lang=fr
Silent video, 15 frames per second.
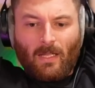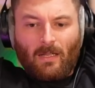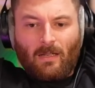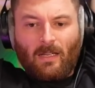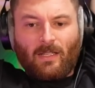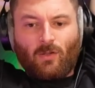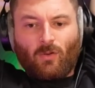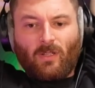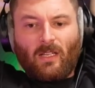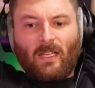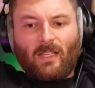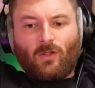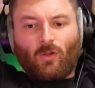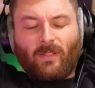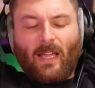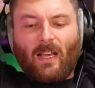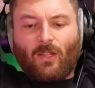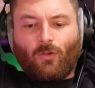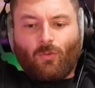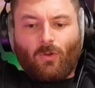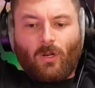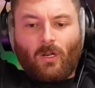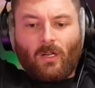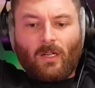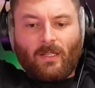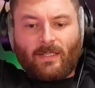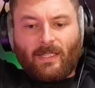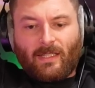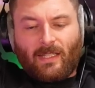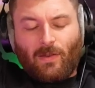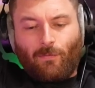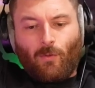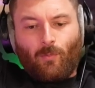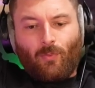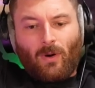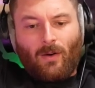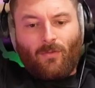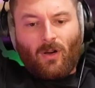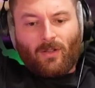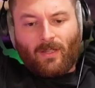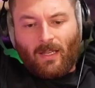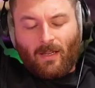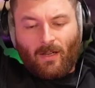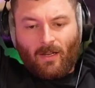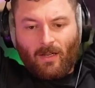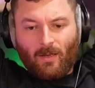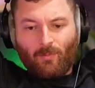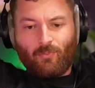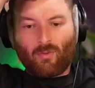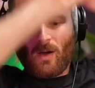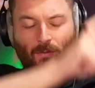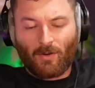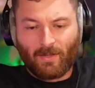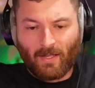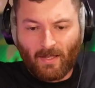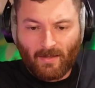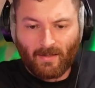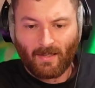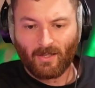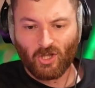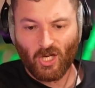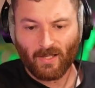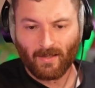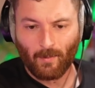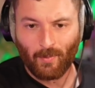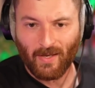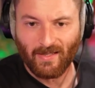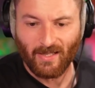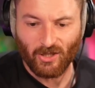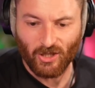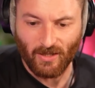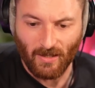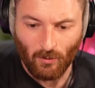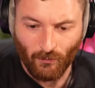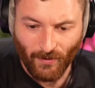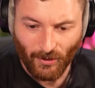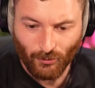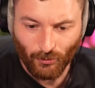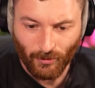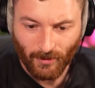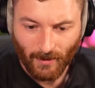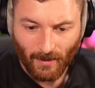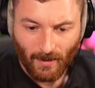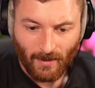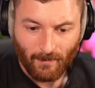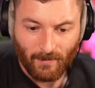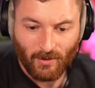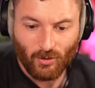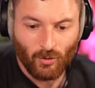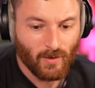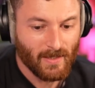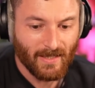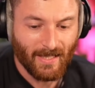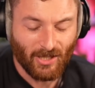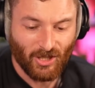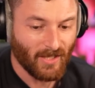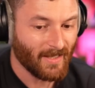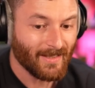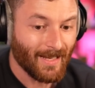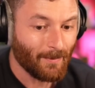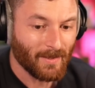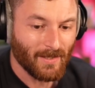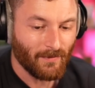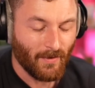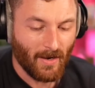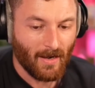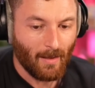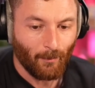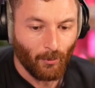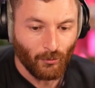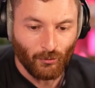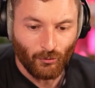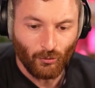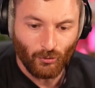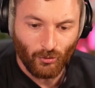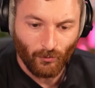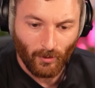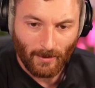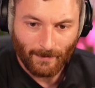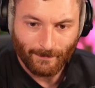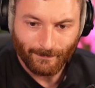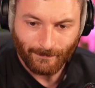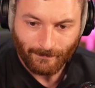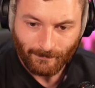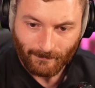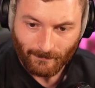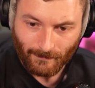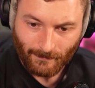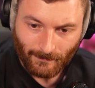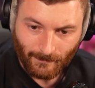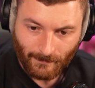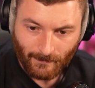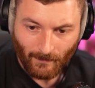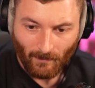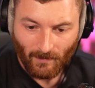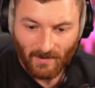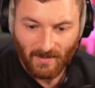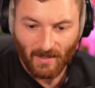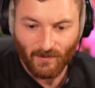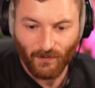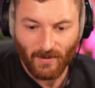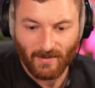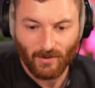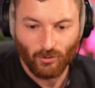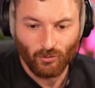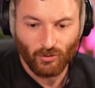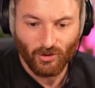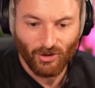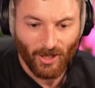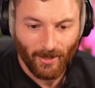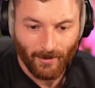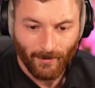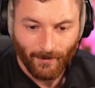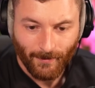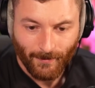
Les, les hôtels et tout, euh, c'est ce qu'ils font pour avoir des, euh, pour avoir des, jardins paysagers dès l'ouverture. Juste, ils achètent des arbres qui valent la peau du cul, tu vois. Ça se fait, c'est juste cher.